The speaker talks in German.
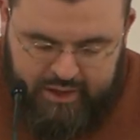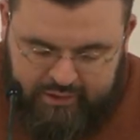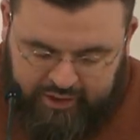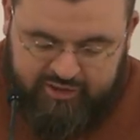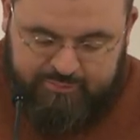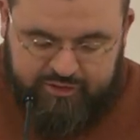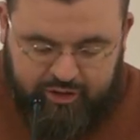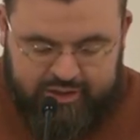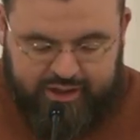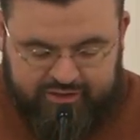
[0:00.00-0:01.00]
ganz
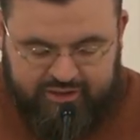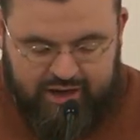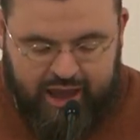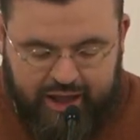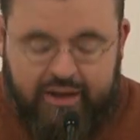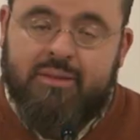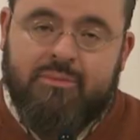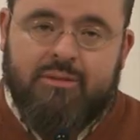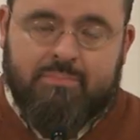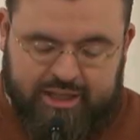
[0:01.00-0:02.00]
besonders den Herrn
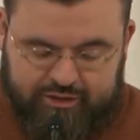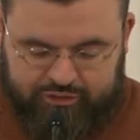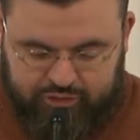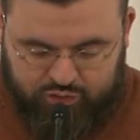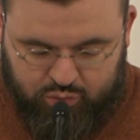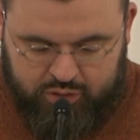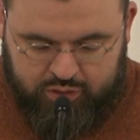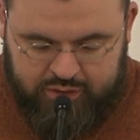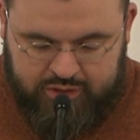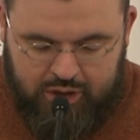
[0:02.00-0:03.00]
im Gebet zu
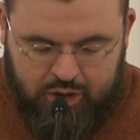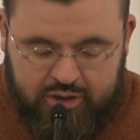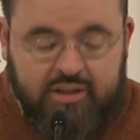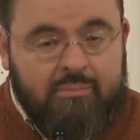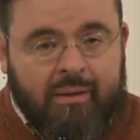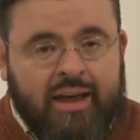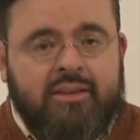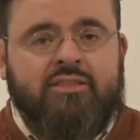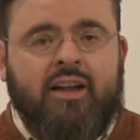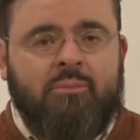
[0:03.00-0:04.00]
suchen und, und
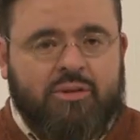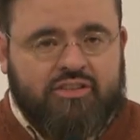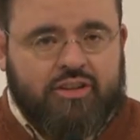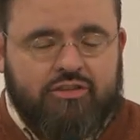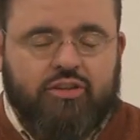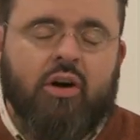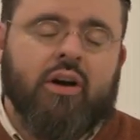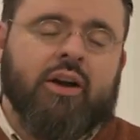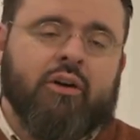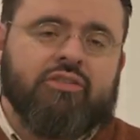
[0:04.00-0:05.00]
gemeinsam unsere
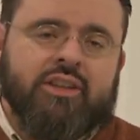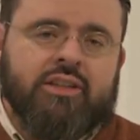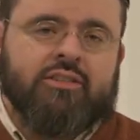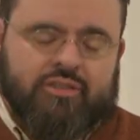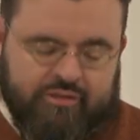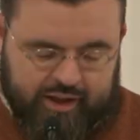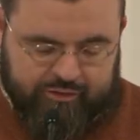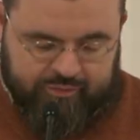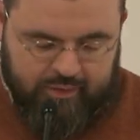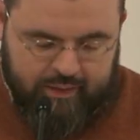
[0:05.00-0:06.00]
Sorgen auf ihn zu
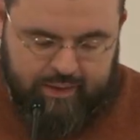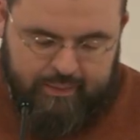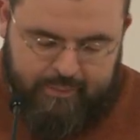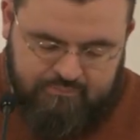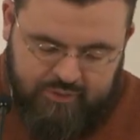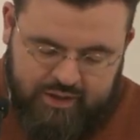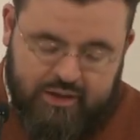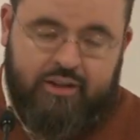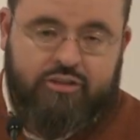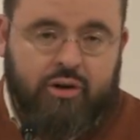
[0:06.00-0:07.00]
werfen,
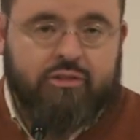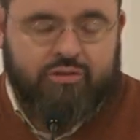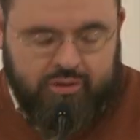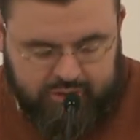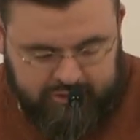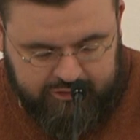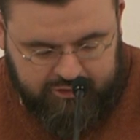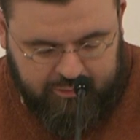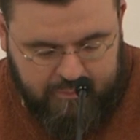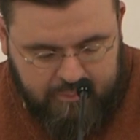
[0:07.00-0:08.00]
denn er sorgt für
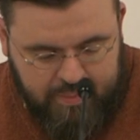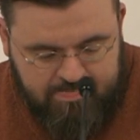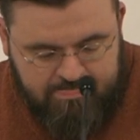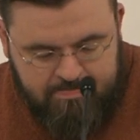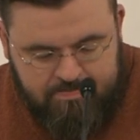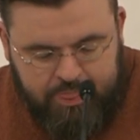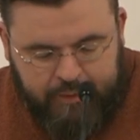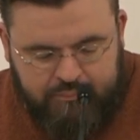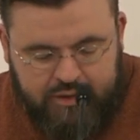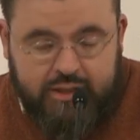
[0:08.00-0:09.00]
uns.
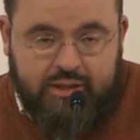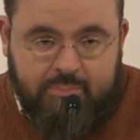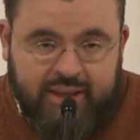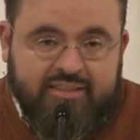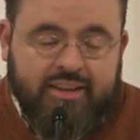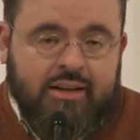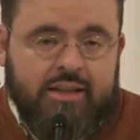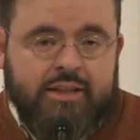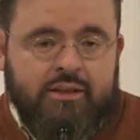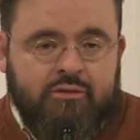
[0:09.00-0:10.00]
Die
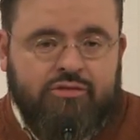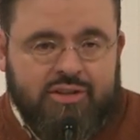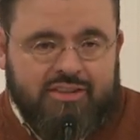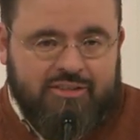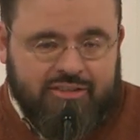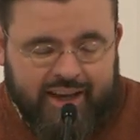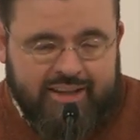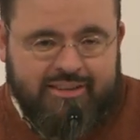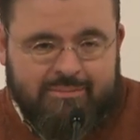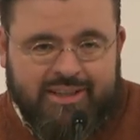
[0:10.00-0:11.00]
Gebetsanliegen für diesen
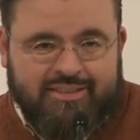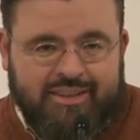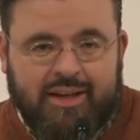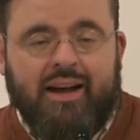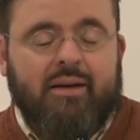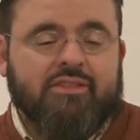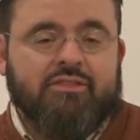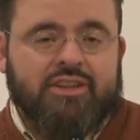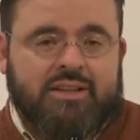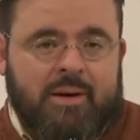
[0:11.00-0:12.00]
zweiten Gebetstag haben
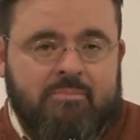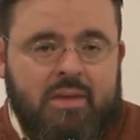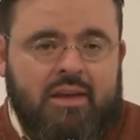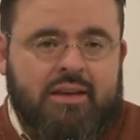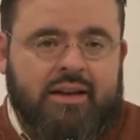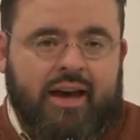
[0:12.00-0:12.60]
wir wieder in